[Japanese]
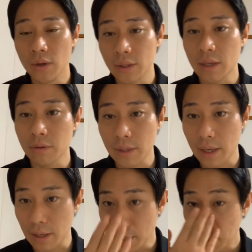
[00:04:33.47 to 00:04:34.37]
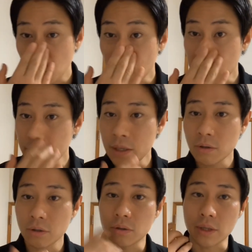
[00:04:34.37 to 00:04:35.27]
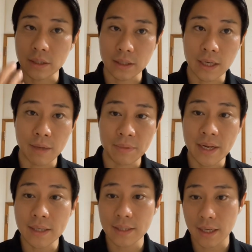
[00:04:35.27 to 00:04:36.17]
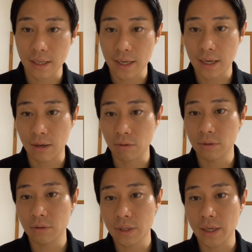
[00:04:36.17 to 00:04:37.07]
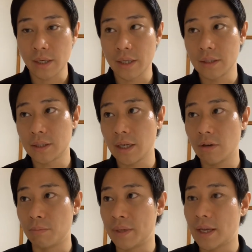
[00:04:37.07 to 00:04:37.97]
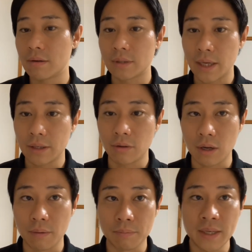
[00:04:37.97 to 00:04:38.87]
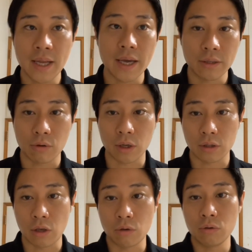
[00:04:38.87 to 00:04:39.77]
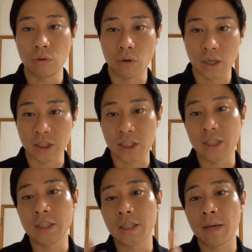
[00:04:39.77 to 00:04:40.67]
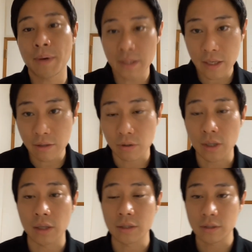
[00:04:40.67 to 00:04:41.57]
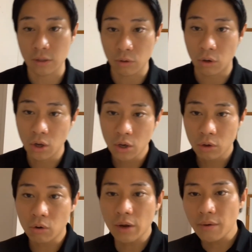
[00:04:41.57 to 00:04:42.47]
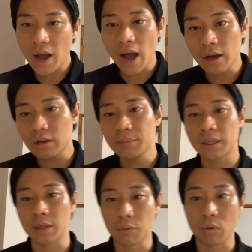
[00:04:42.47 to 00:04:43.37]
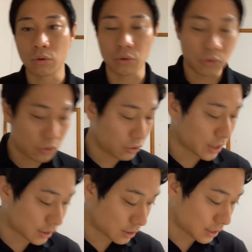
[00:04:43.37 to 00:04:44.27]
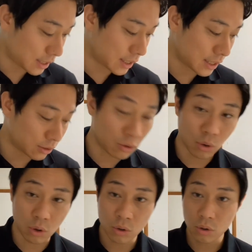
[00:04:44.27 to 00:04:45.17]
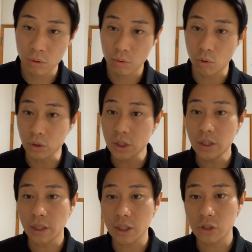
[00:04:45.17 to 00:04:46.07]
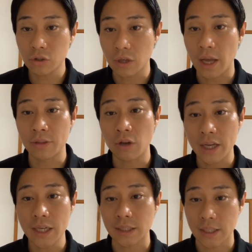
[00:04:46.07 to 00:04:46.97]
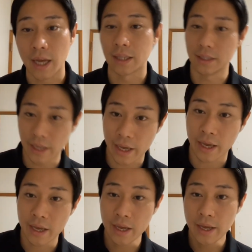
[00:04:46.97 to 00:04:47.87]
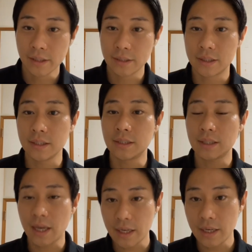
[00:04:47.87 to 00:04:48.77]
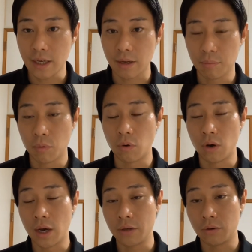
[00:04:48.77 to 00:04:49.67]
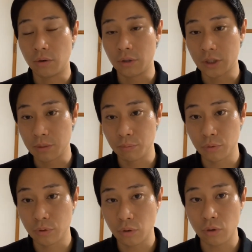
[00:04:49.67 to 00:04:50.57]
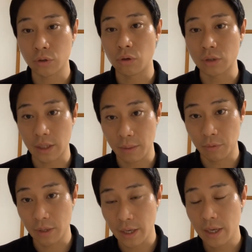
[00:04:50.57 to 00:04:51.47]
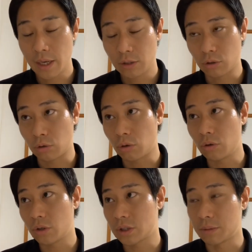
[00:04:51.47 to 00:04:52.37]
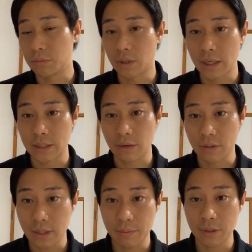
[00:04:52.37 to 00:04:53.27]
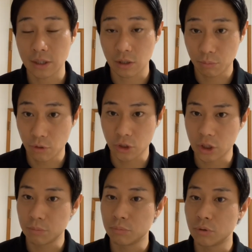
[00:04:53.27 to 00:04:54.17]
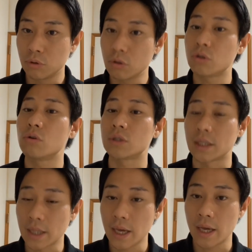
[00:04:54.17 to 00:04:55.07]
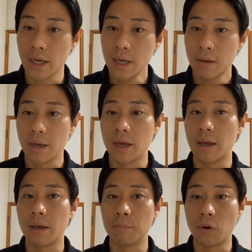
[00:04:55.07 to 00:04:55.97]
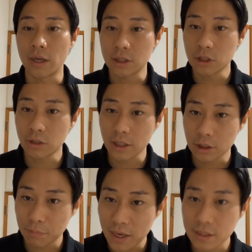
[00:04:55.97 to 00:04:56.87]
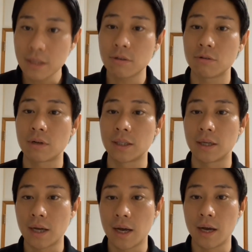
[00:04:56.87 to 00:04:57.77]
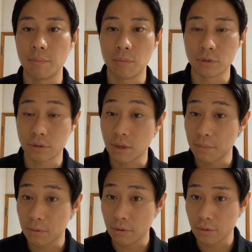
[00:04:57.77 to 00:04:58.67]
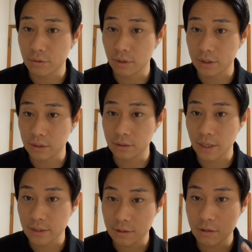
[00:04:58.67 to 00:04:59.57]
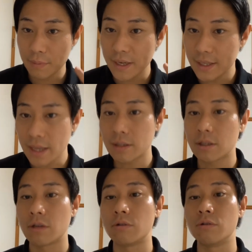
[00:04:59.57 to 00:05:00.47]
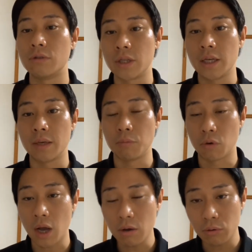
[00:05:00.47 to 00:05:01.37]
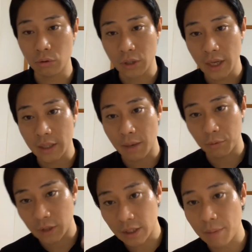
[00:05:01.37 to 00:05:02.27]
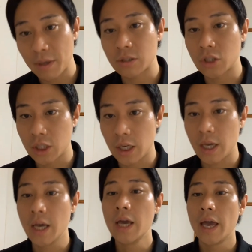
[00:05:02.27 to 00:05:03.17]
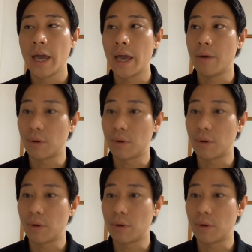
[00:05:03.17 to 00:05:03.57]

なので、国民の人たちが、皆さんが本当に NHK を見たくないとか、見ないとかっていうのが信じれませんって言ってたんですけど、これはあくまでもこの古谷常平の個人的主観の話であって、実際、もう、あの、新聞の調査でもね、ちょっとどこの新聞会社か忘れましたけども、新聞の調査で、えー、もう88%の方が、もうスクランブル放送が実現するべきだっていう風に、もう過去のデータも出てますし、えー、